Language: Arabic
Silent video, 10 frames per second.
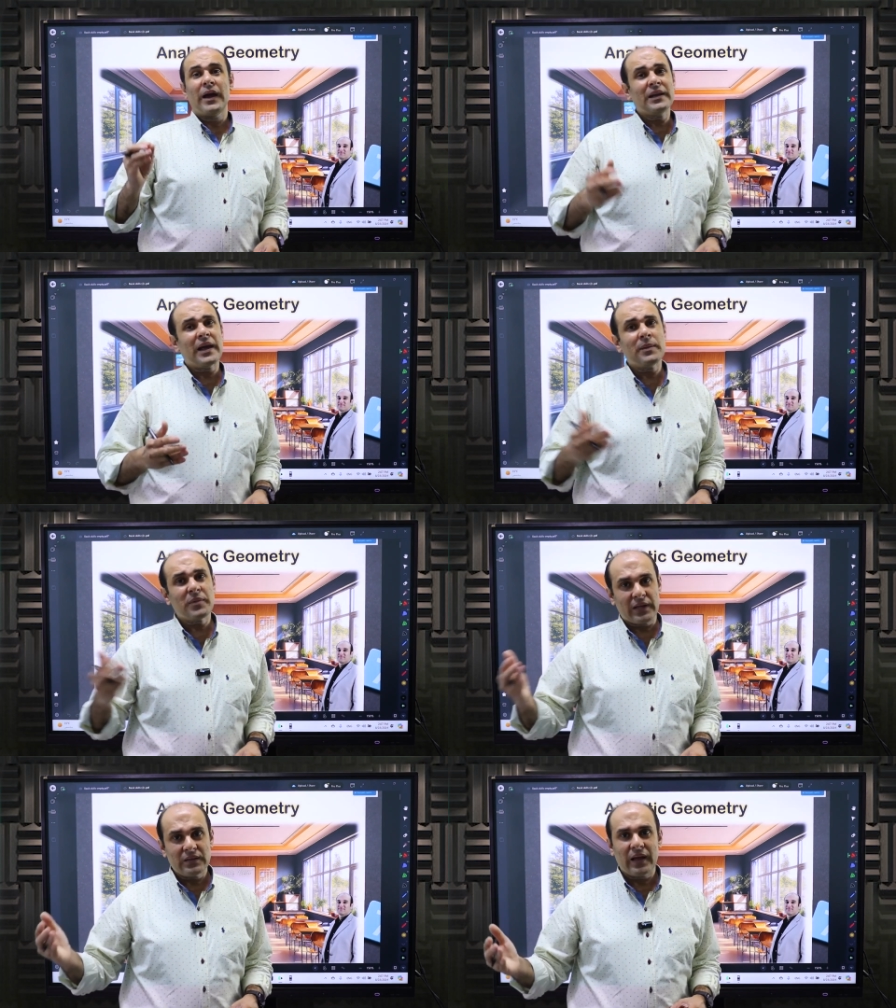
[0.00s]
احنا
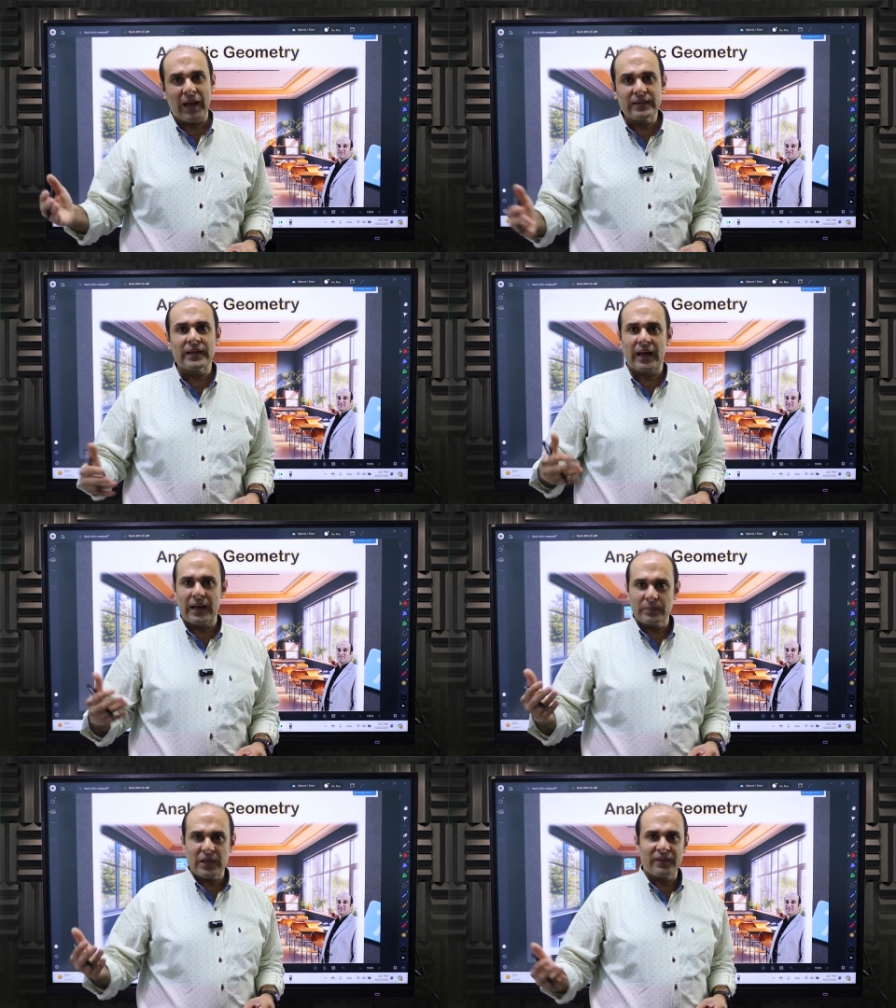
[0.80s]
يمكن خدنا
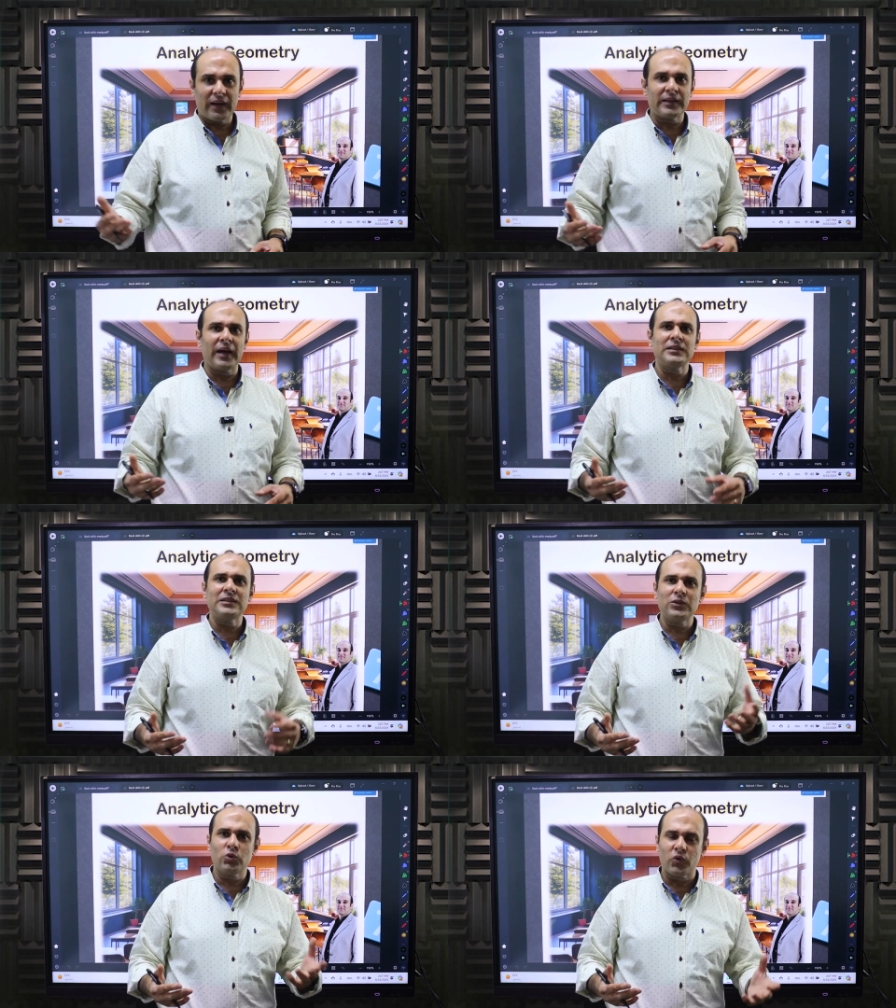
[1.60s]
الكلام ده في
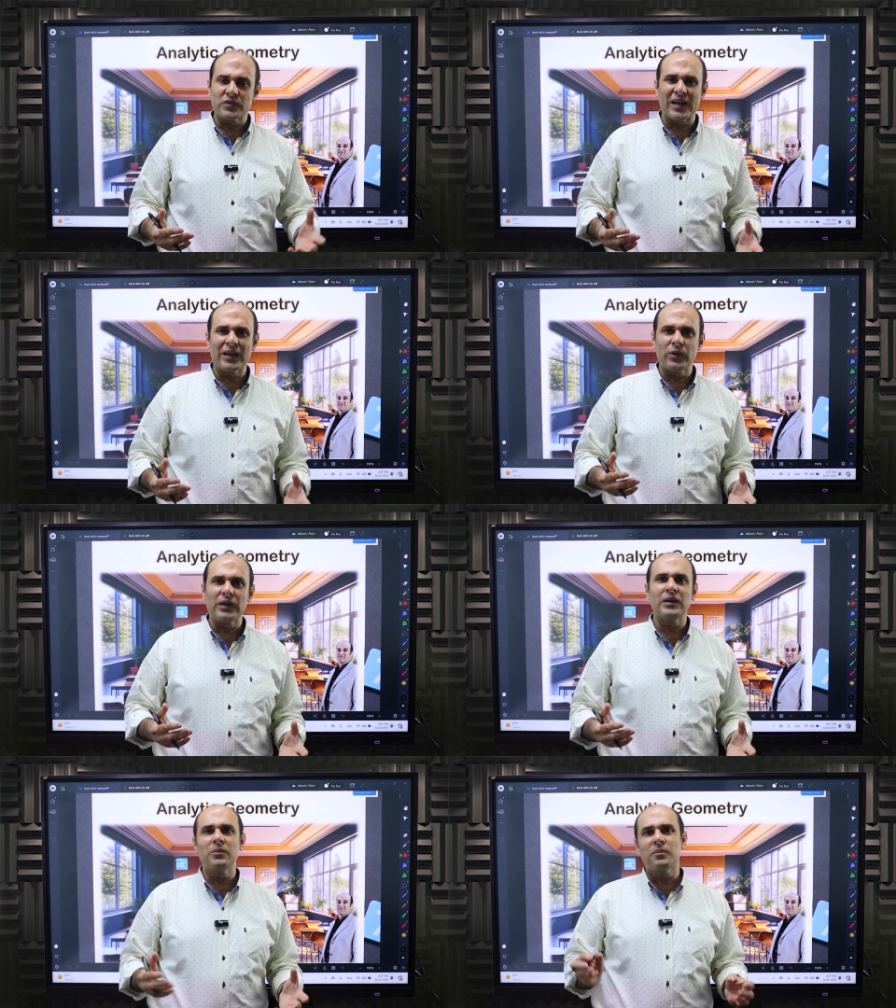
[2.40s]
اعدادي وفي
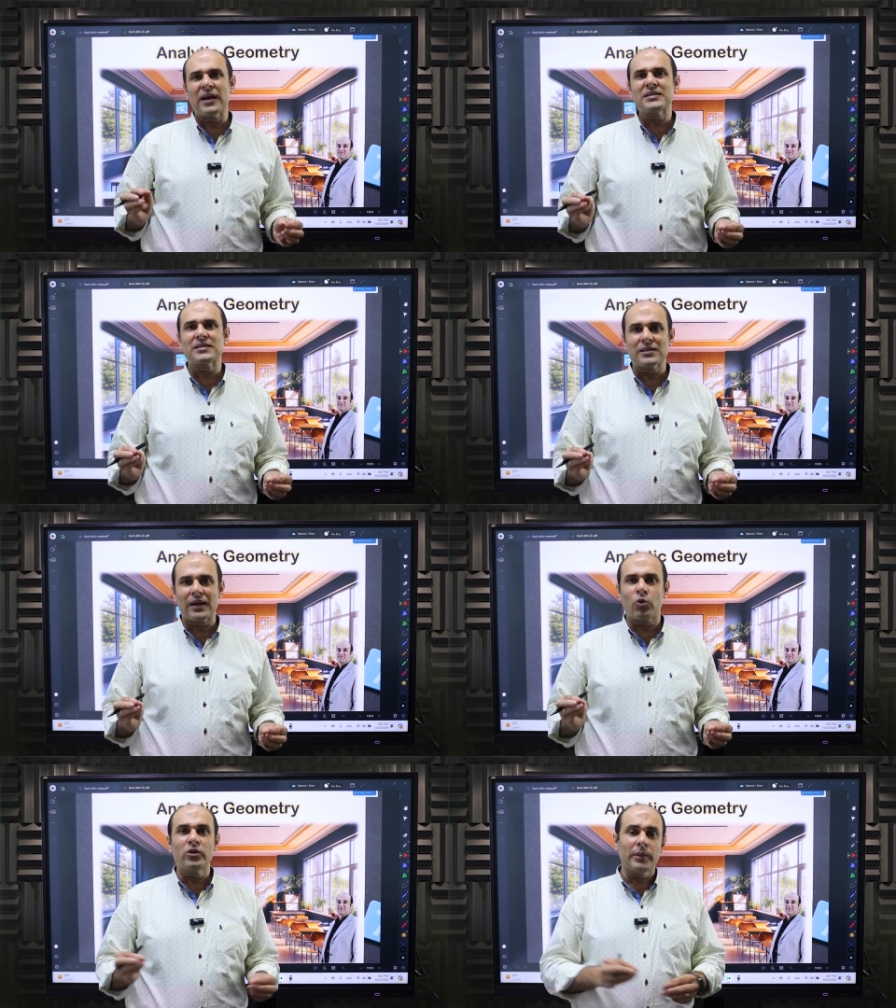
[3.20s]
ثانوي بس
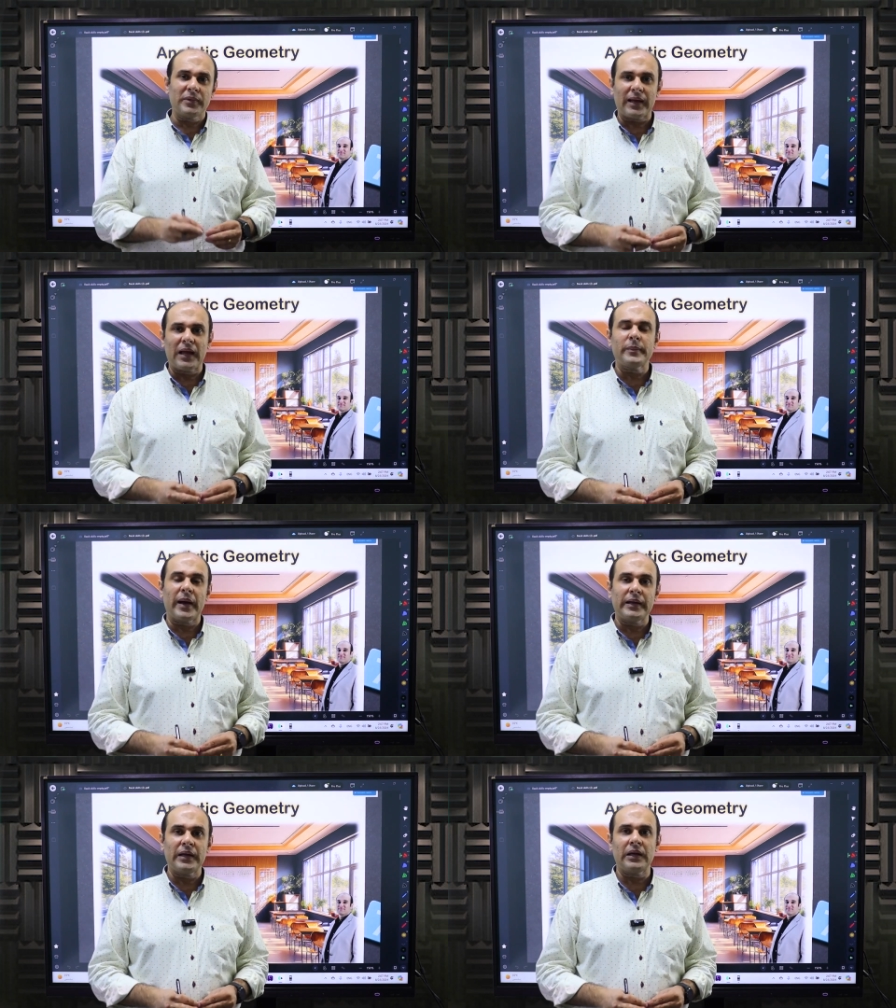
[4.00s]
كنا بنتكلم
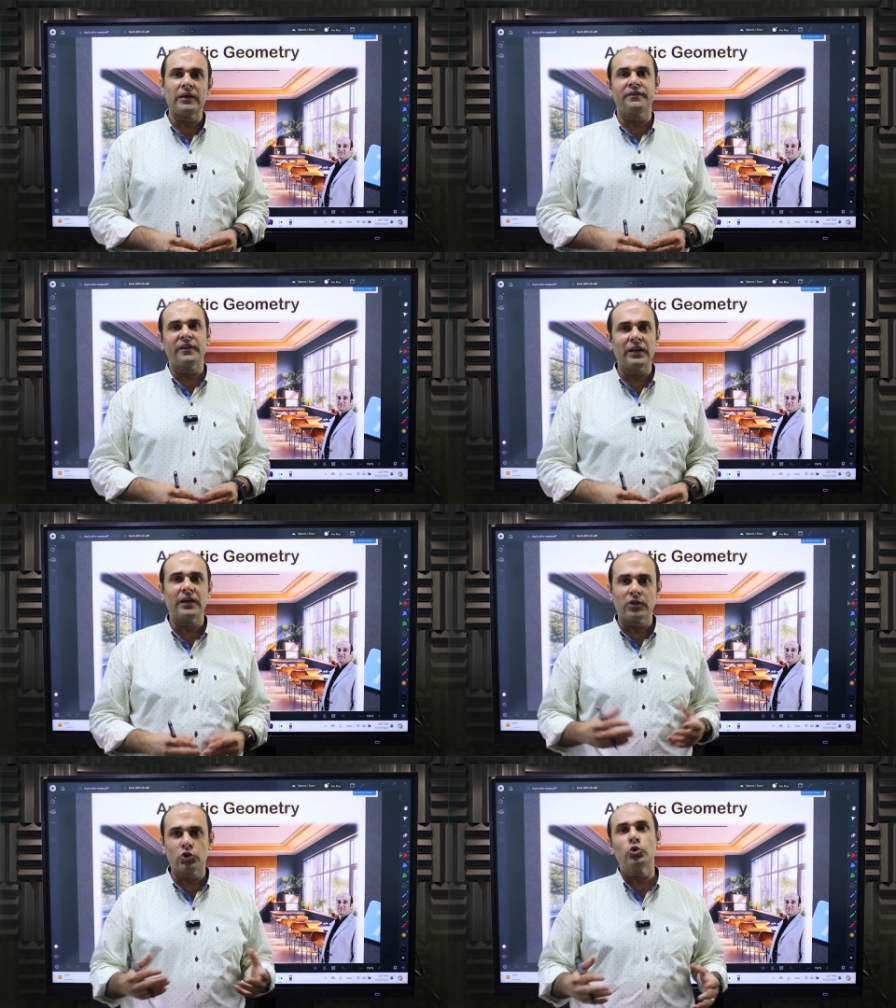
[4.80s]
عليه
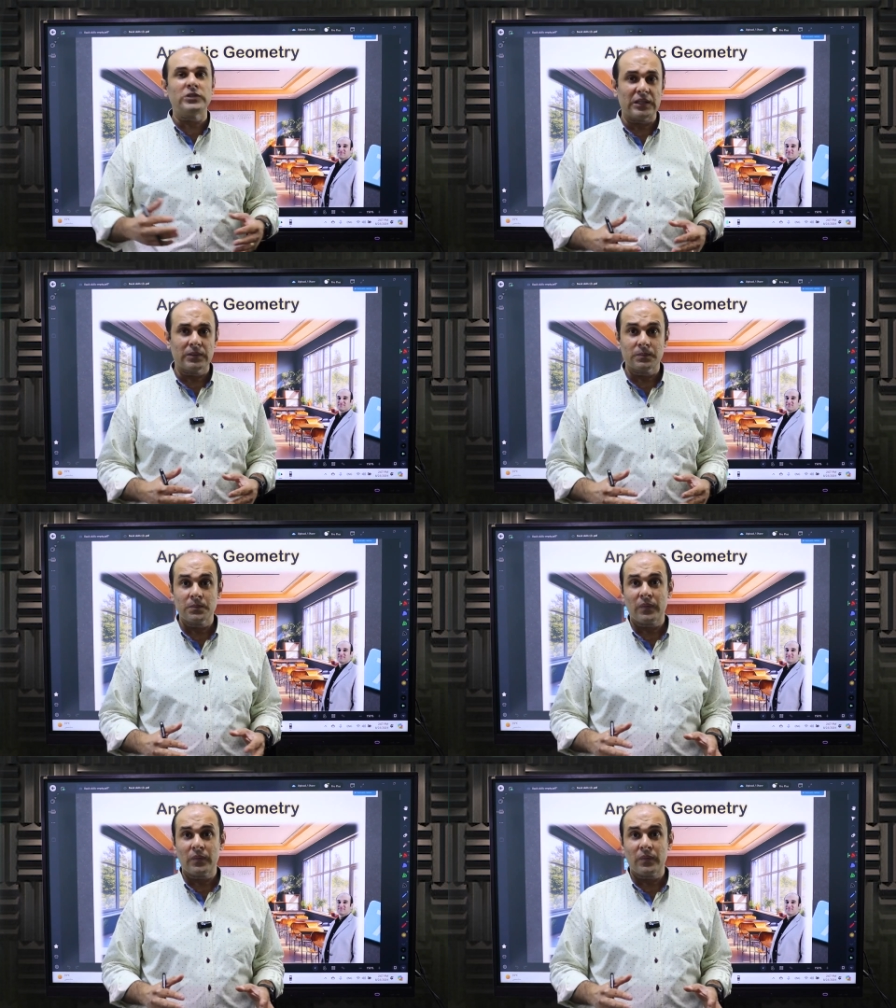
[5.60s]
في 2 دي